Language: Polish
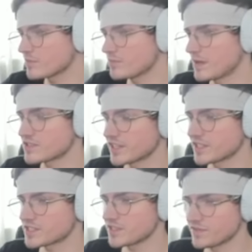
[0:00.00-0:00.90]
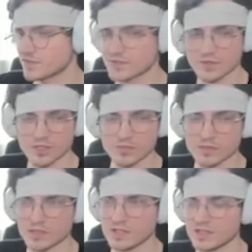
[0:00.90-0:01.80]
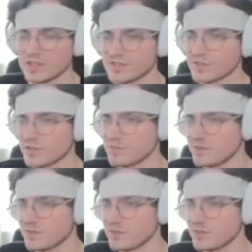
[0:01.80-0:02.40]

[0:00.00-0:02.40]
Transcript: był bardzo agresywny w swoim, e, w swoim